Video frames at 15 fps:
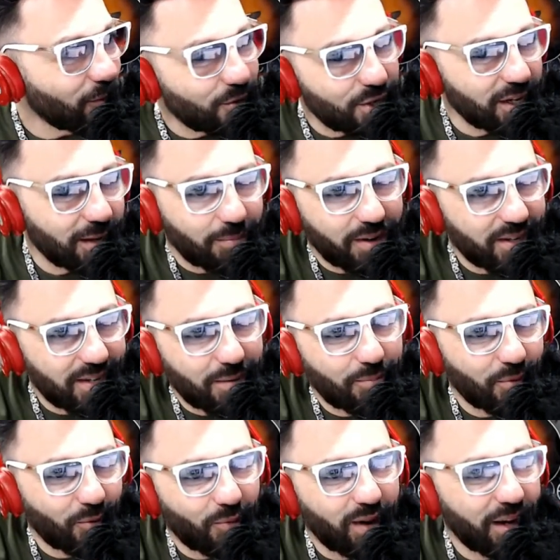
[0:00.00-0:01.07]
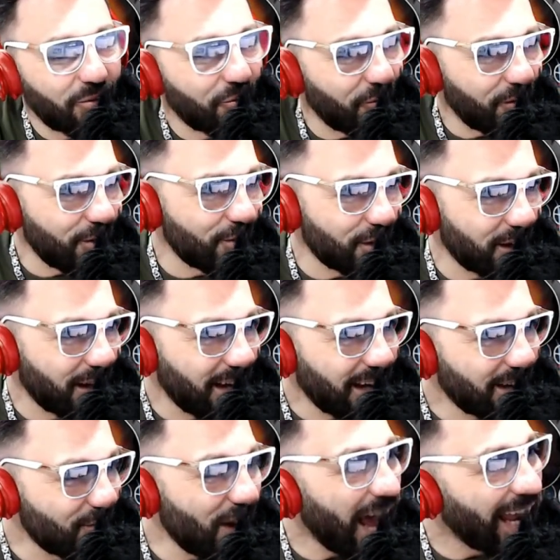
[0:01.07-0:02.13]
c'era per esempio quell'effigie
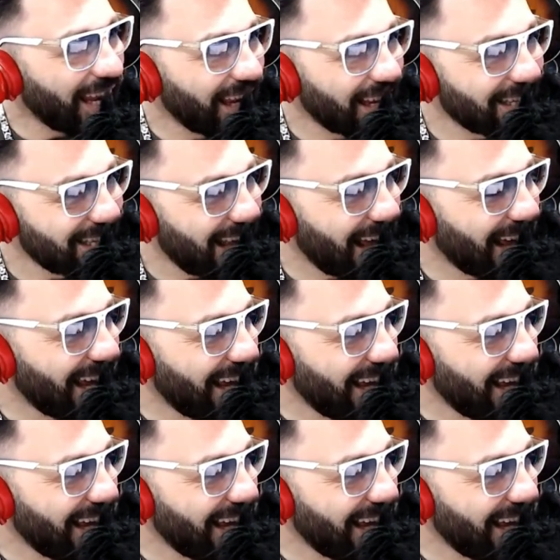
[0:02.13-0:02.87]
gialla, sa?